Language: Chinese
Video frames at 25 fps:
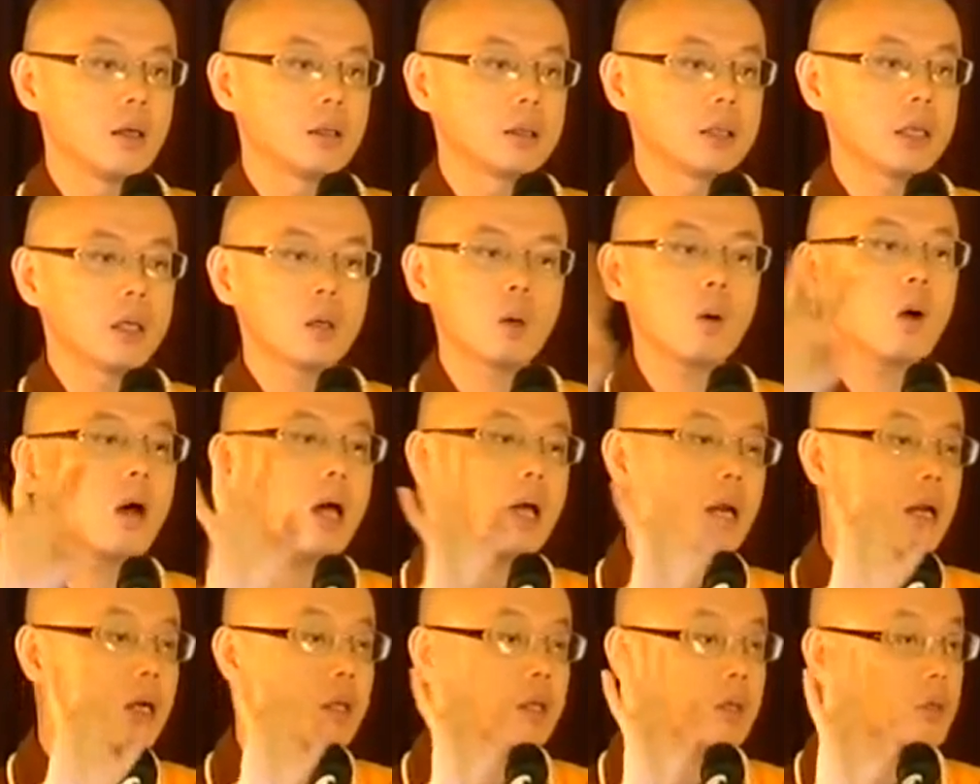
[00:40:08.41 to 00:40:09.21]
你
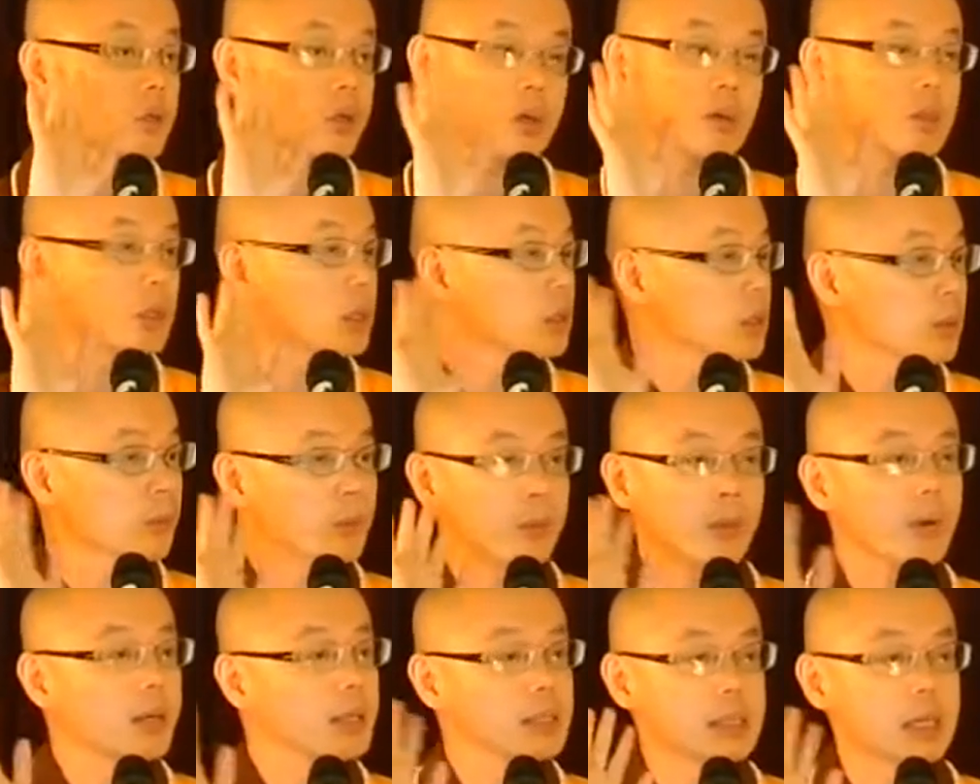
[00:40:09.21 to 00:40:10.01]
快乐的时候，你是
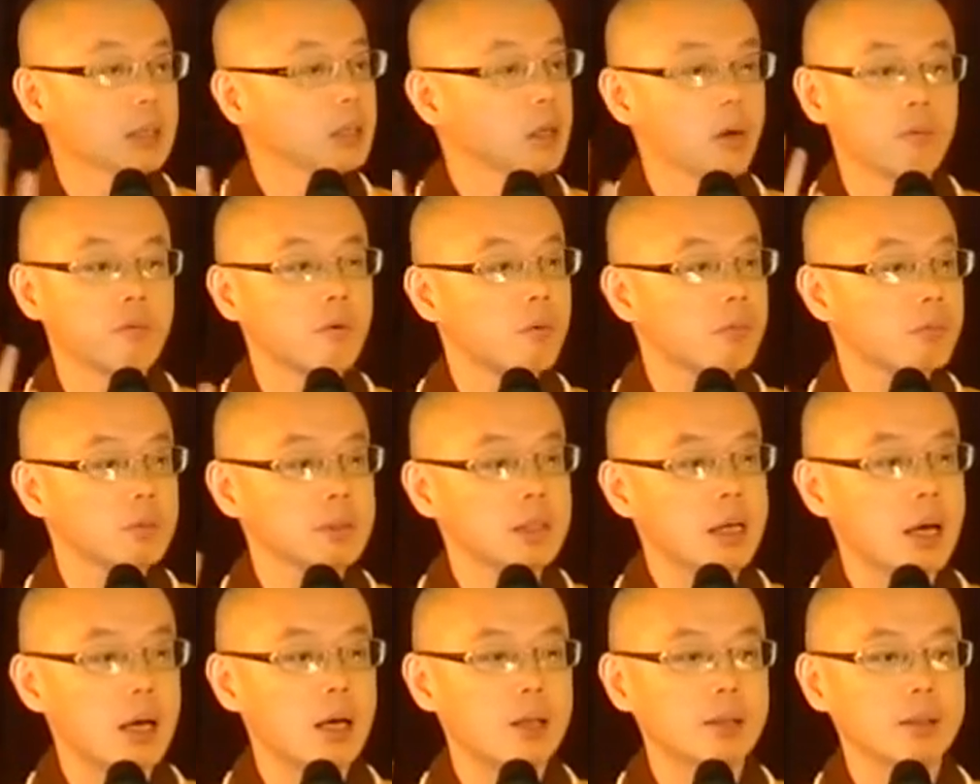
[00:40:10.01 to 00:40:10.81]
不会想到佛菩
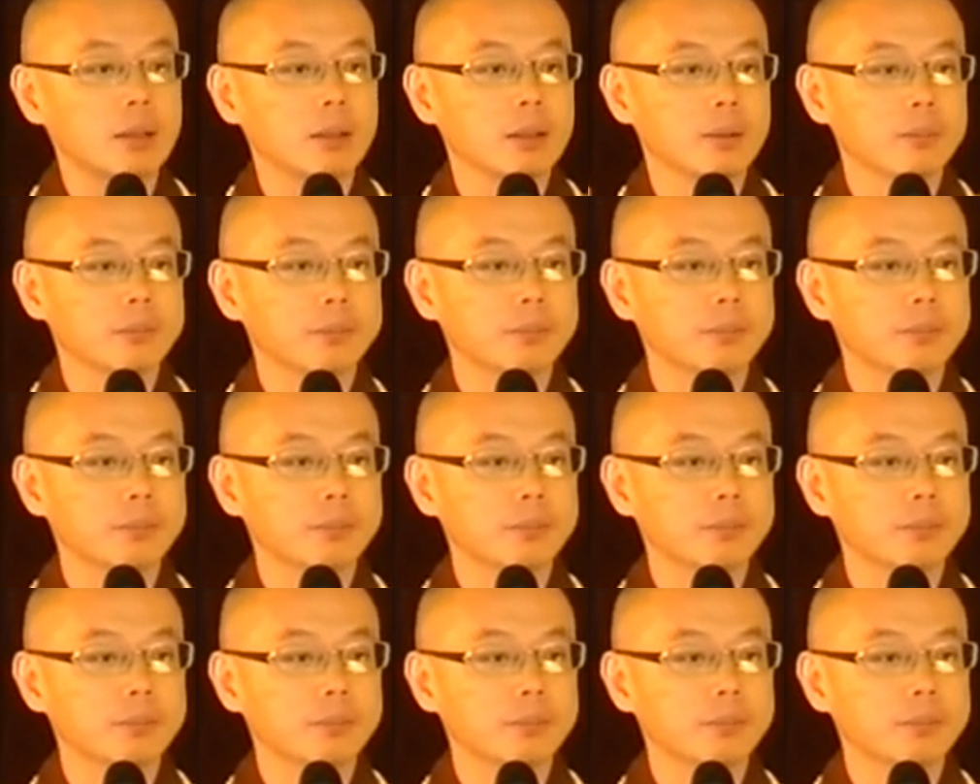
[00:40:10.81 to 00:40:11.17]
萨的，